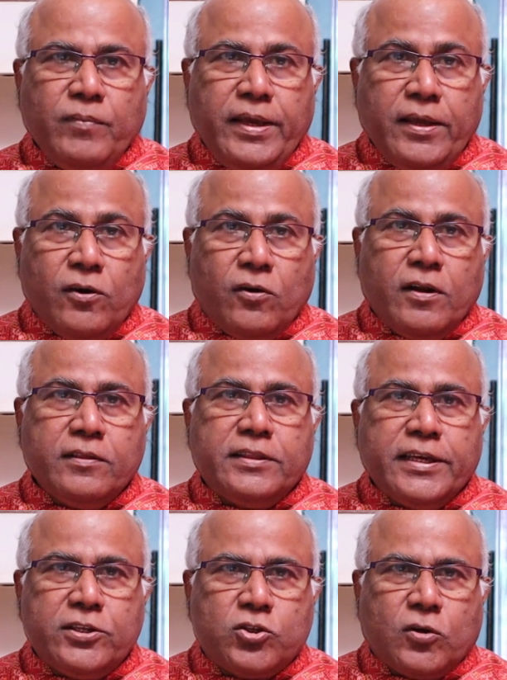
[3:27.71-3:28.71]
మీ రుణం
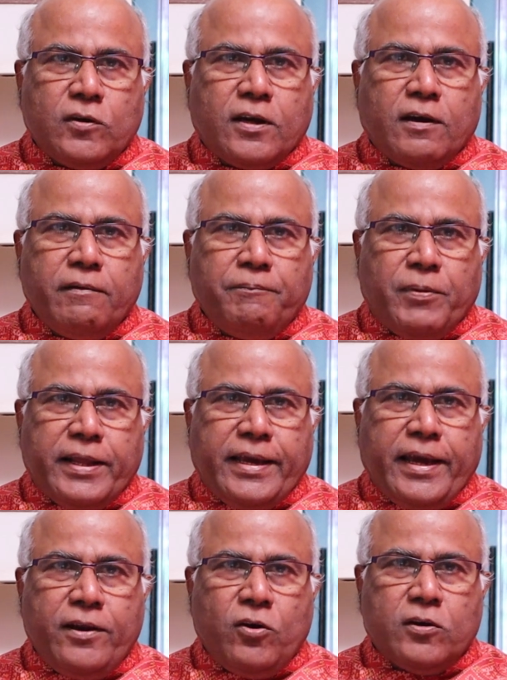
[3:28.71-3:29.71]
తీర్చుకుంటాం
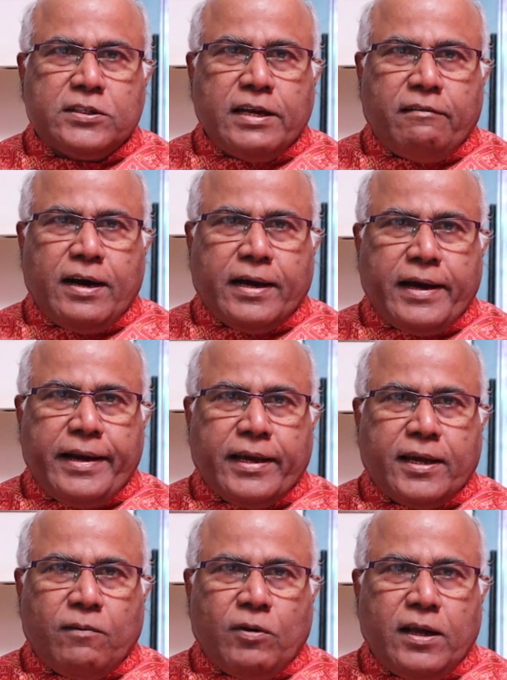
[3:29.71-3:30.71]
ఇప్పటికే ఎన్నో సేవా
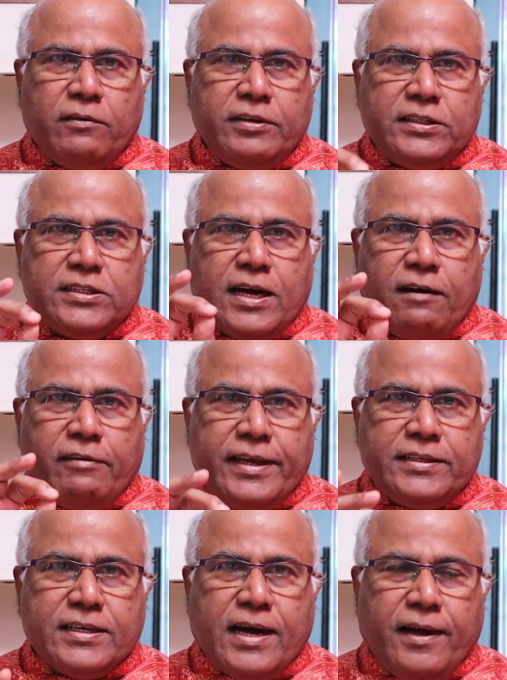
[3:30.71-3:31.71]
కార్యక్రమాలు విద్య
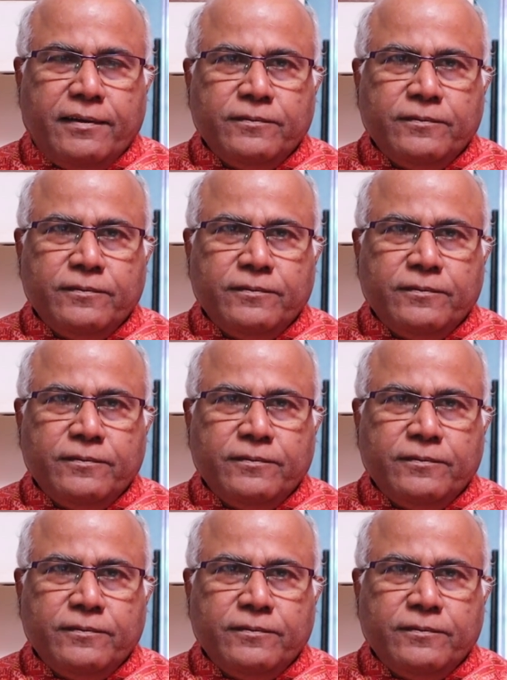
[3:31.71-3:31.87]
వైద్య